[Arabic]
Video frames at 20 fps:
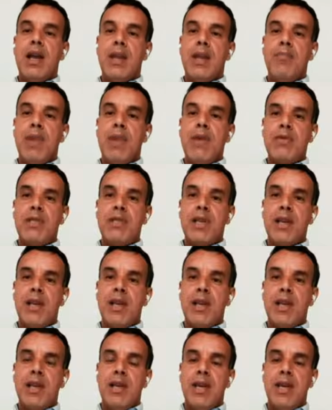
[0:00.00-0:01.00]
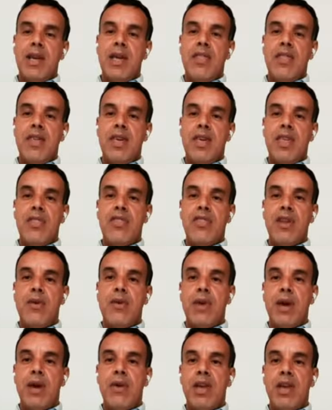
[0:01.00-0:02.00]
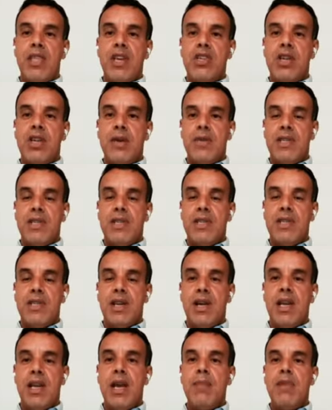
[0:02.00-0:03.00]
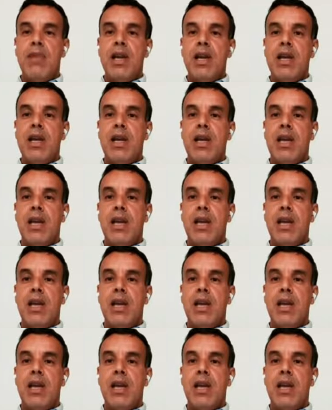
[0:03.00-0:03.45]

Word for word: البوصله لهذه الثوره ويتجاوز الانقلاب